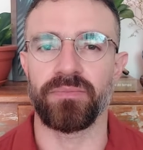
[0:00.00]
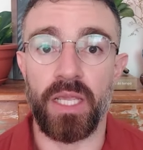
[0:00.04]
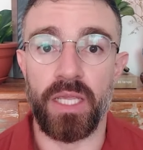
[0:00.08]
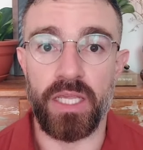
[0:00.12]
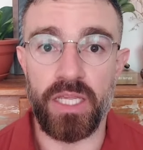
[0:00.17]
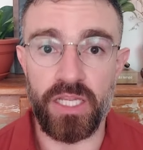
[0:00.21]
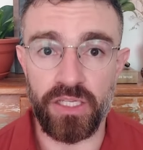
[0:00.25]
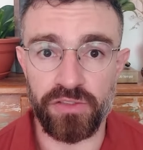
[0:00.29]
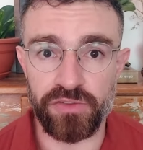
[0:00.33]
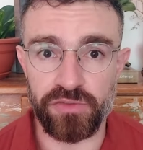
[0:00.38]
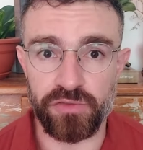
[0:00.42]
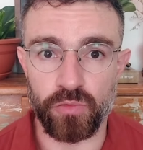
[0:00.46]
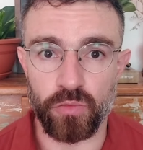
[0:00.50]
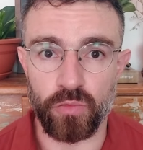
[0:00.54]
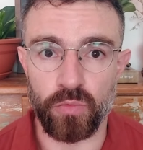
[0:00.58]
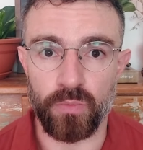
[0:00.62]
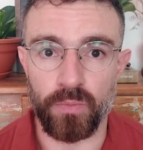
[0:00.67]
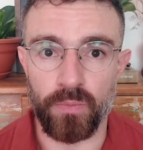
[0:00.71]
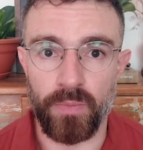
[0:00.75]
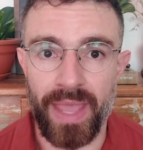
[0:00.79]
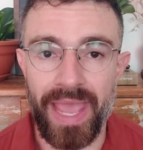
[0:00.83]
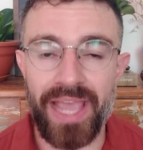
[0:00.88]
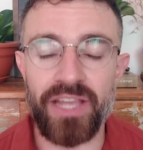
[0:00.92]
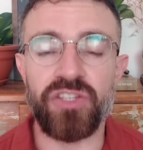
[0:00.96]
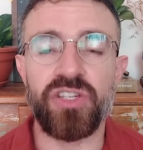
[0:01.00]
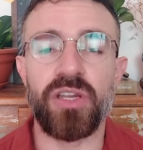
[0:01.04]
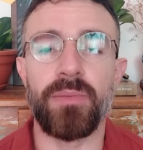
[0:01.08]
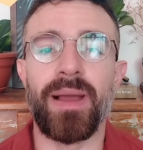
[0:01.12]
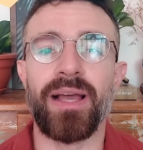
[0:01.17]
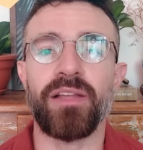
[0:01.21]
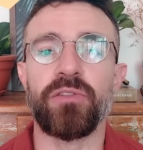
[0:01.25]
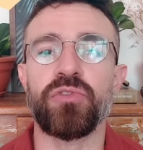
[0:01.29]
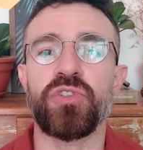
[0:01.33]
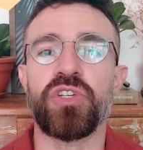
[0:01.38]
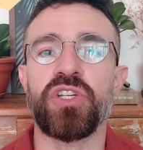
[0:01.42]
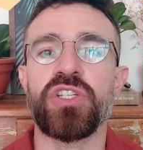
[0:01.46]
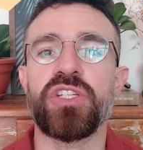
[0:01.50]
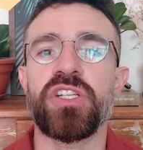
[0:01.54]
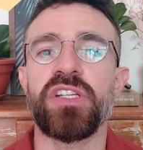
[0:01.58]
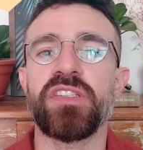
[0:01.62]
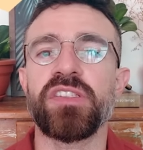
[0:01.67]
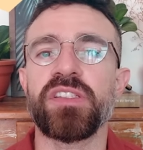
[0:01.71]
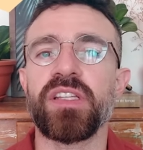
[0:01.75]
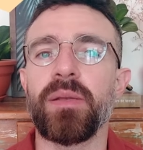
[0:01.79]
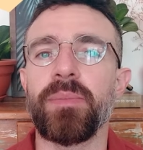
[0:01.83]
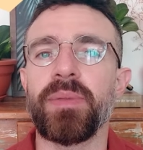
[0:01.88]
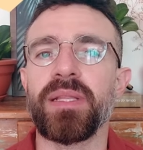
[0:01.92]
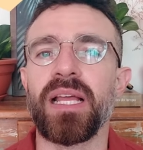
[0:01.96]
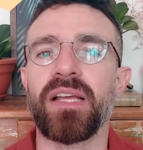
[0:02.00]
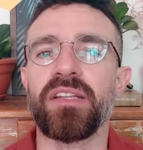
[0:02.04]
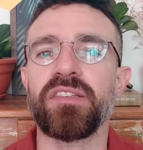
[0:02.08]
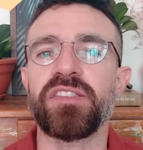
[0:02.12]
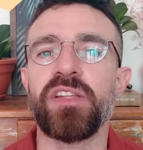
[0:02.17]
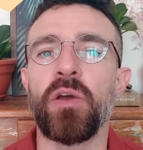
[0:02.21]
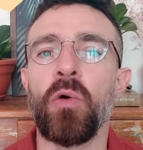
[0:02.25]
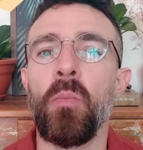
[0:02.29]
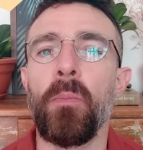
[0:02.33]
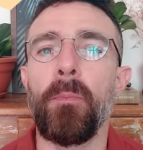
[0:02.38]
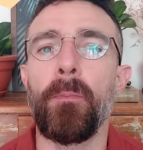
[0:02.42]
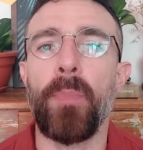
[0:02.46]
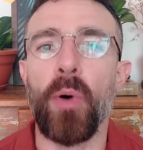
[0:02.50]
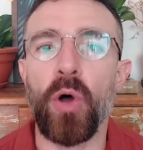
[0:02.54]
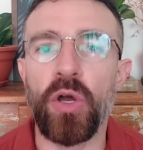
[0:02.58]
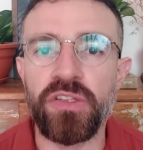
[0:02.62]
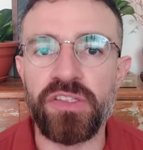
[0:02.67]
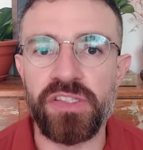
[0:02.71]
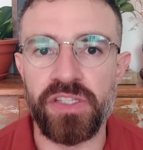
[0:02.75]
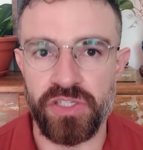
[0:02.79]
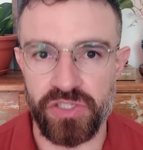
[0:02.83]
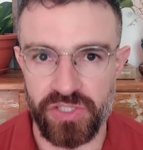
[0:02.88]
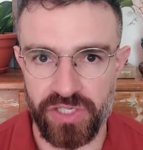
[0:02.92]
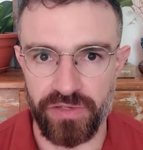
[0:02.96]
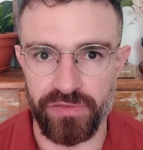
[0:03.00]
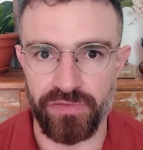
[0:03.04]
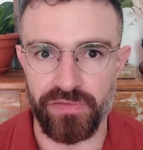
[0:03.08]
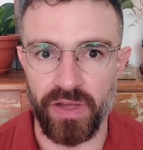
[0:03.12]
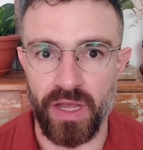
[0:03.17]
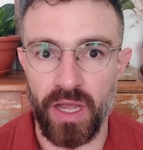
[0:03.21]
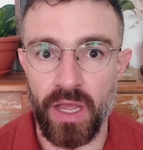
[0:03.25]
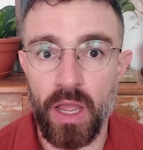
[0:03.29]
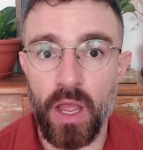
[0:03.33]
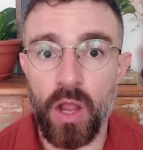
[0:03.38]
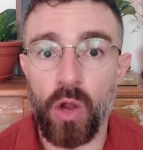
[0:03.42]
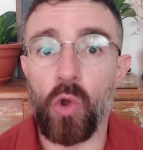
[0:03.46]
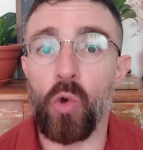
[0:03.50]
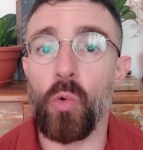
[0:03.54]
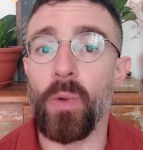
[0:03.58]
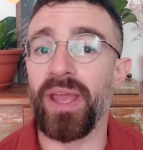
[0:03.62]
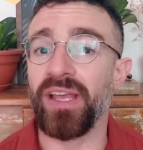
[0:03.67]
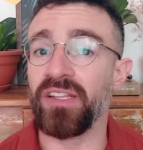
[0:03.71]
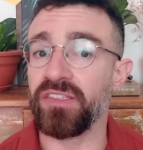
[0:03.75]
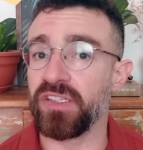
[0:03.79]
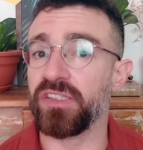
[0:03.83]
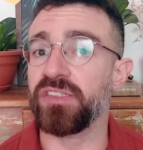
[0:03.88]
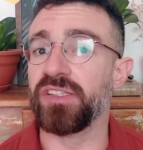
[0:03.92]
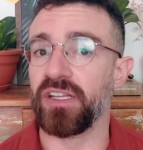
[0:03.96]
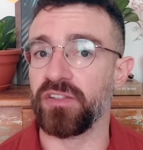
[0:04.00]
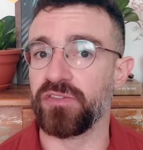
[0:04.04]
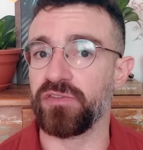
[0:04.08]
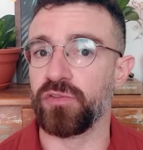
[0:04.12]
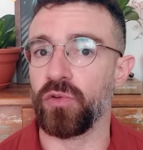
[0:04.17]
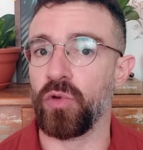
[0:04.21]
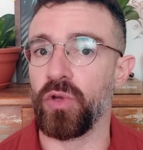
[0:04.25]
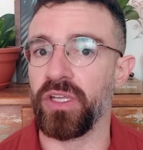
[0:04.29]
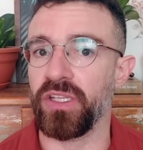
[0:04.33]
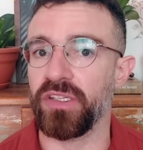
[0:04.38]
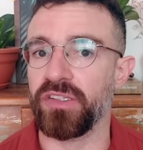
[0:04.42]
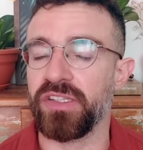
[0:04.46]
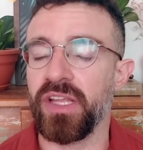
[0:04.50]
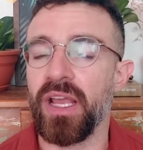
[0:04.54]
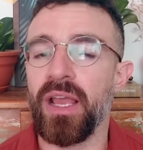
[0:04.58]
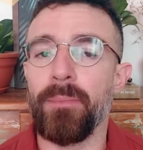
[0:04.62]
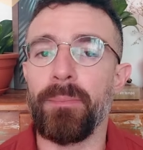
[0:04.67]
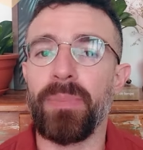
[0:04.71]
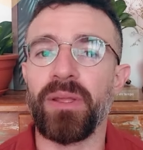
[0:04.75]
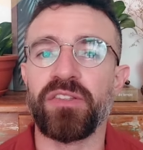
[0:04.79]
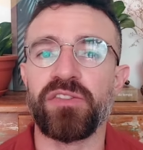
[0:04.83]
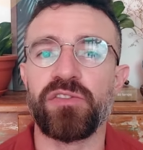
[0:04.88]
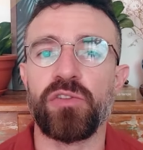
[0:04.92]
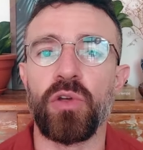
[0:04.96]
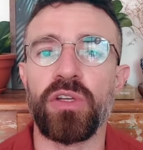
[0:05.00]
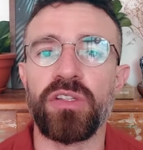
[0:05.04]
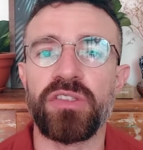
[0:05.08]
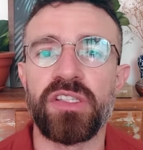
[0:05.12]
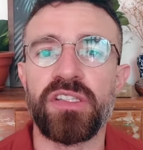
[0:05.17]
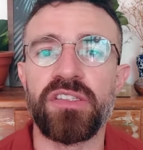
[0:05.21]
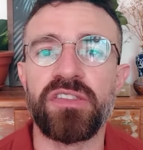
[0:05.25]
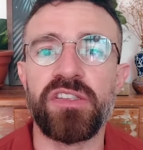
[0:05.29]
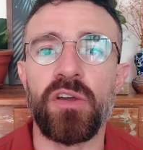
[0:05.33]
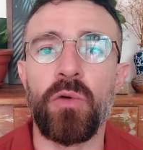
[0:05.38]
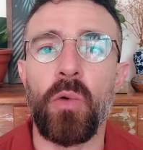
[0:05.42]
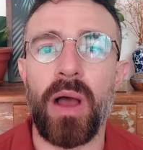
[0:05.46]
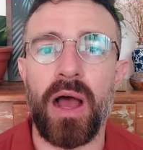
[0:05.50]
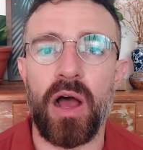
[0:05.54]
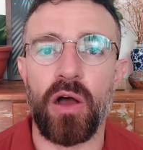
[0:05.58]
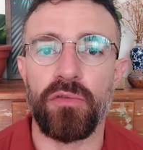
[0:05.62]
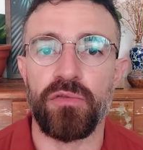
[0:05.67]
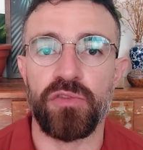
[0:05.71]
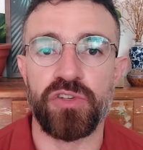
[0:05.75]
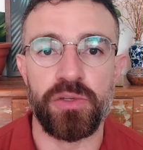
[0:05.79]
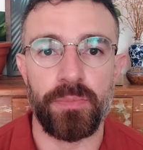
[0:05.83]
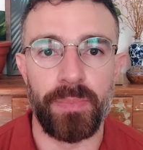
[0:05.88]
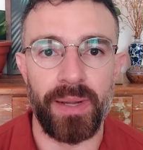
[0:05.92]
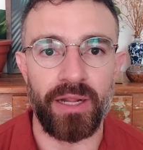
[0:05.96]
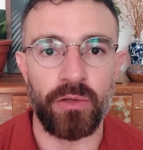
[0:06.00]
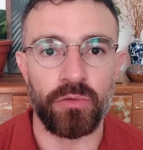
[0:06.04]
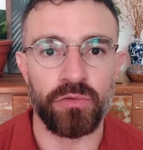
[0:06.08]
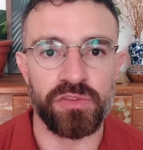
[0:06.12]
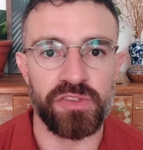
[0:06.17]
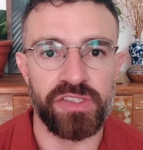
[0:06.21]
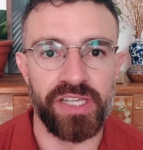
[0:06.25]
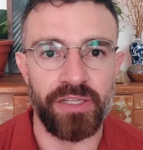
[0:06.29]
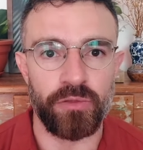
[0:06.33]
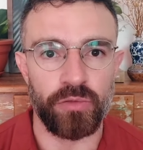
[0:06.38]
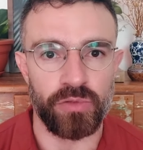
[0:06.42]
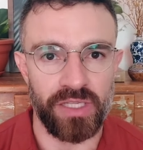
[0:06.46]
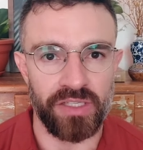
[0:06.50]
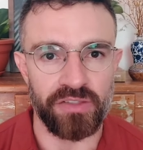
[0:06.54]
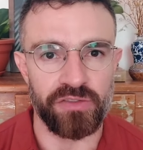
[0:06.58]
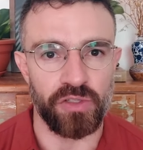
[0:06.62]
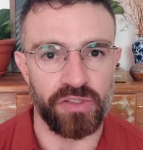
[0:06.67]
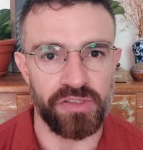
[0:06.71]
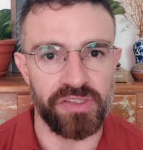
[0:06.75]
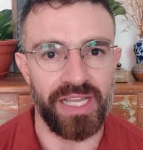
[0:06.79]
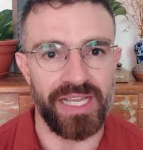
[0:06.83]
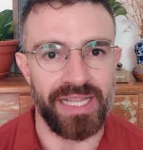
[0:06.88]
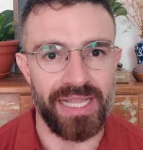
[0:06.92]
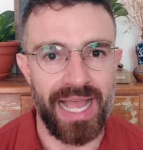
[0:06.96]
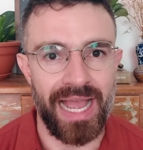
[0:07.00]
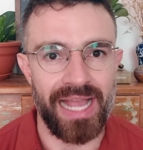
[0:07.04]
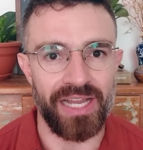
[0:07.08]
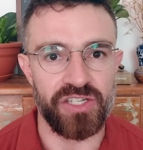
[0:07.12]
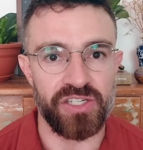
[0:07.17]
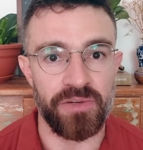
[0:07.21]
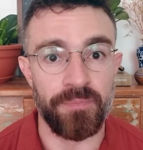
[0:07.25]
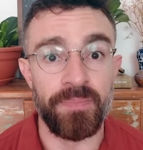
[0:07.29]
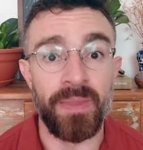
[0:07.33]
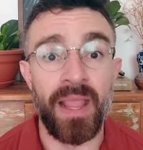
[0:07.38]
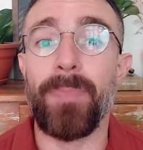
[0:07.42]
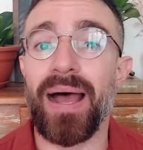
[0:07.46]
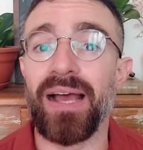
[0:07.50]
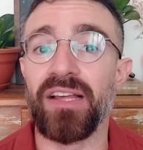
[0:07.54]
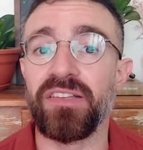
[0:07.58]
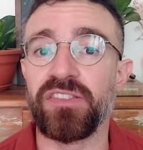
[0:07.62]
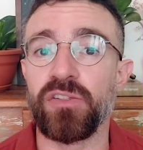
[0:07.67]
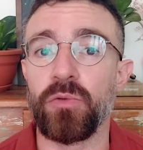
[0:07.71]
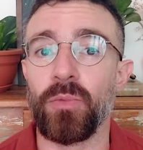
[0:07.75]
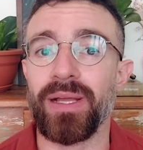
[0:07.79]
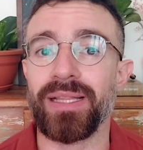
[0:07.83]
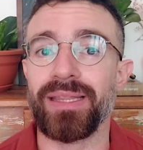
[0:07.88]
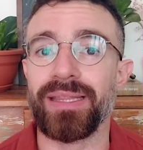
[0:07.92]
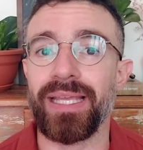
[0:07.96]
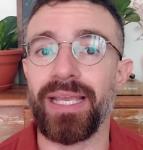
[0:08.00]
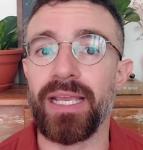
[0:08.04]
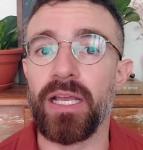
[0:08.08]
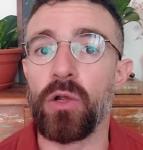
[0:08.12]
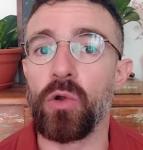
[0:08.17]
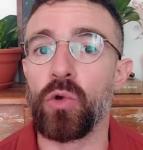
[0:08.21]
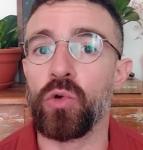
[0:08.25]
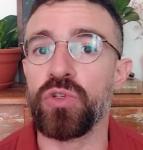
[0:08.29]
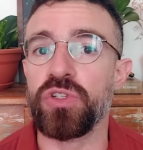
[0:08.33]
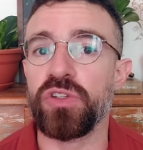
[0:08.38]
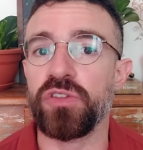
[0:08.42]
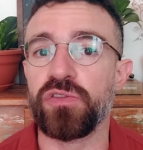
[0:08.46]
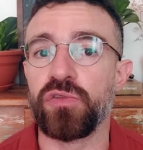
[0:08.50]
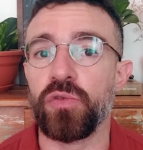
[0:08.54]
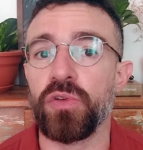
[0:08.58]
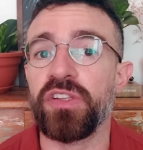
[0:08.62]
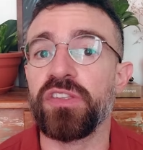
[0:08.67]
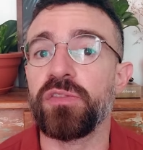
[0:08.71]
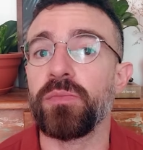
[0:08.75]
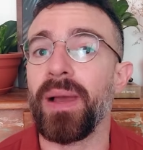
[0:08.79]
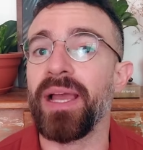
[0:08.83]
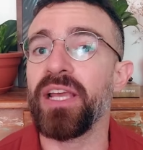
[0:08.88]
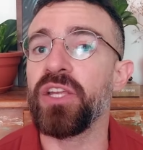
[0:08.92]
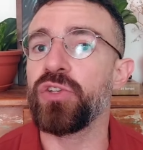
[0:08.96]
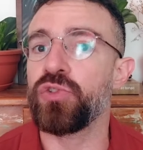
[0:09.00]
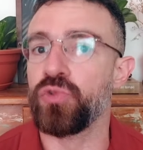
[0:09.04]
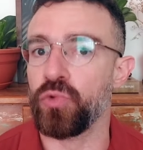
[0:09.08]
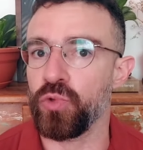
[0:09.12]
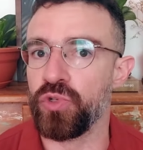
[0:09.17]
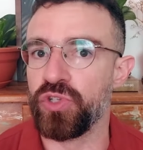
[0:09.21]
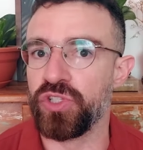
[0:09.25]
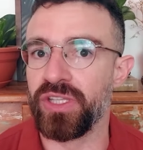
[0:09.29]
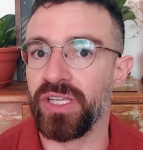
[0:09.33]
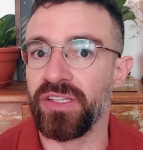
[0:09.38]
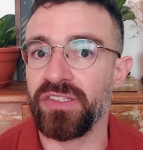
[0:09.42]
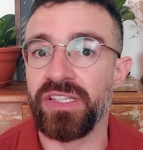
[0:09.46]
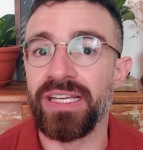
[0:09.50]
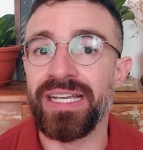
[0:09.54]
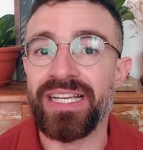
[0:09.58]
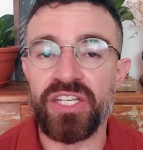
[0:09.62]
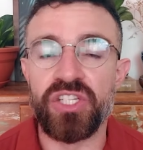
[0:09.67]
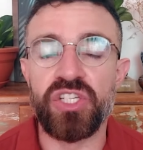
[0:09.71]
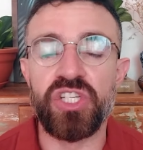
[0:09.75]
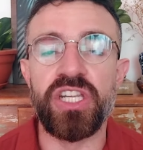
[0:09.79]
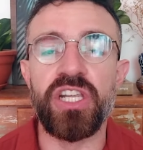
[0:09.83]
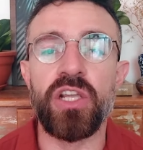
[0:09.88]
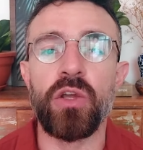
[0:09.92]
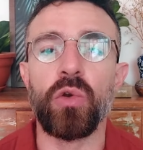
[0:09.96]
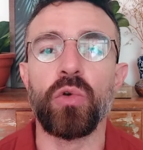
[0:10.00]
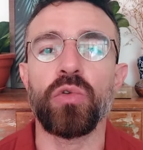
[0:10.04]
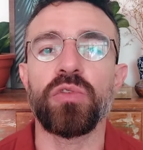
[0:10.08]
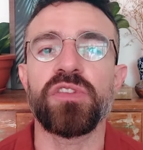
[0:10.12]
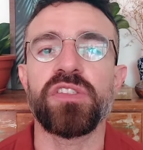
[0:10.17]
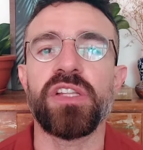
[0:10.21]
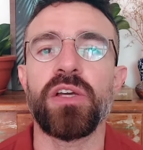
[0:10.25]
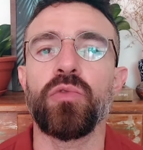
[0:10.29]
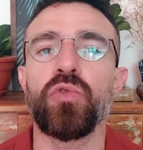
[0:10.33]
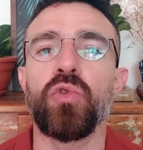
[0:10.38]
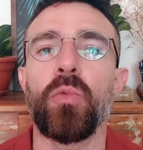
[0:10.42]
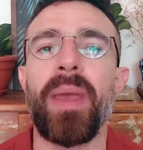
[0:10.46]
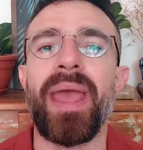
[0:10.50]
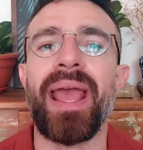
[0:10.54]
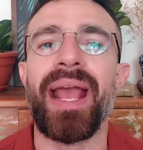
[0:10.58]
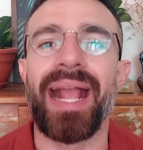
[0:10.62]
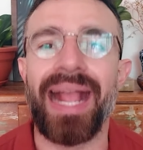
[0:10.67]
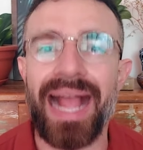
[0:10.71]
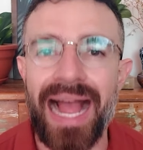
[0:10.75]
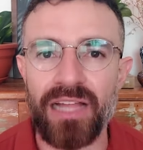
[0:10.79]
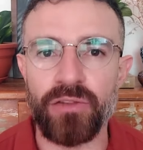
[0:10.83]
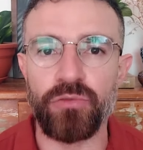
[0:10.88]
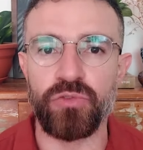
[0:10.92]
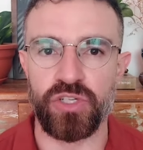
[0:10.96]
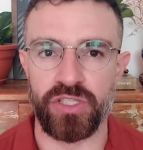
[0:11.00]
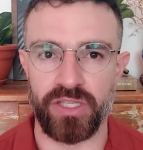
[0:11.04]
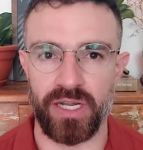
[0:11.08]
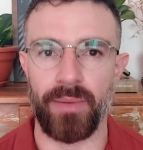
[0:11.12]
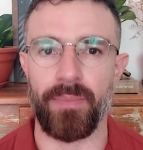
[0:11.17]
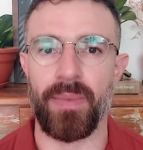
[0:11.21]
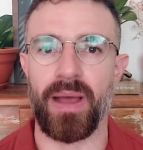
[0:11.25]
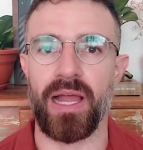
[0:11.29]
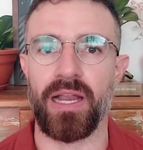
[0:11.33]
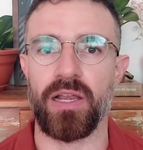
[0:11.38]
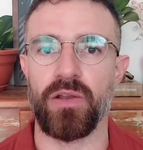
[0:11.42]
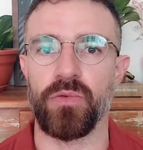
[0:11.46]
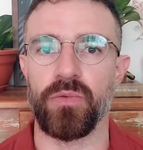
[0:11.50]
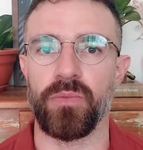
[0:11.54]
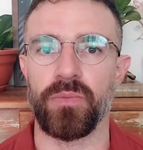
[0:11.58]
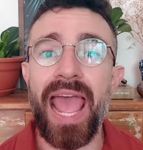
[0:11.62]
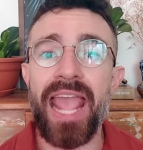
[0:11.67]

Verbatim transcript: Isso é chamado de discriminação positiva. Com essas ações, pessoas que são alvo de preconceito na sociedade passam a ter condições mais justas de inclusão no mercado de trabalho.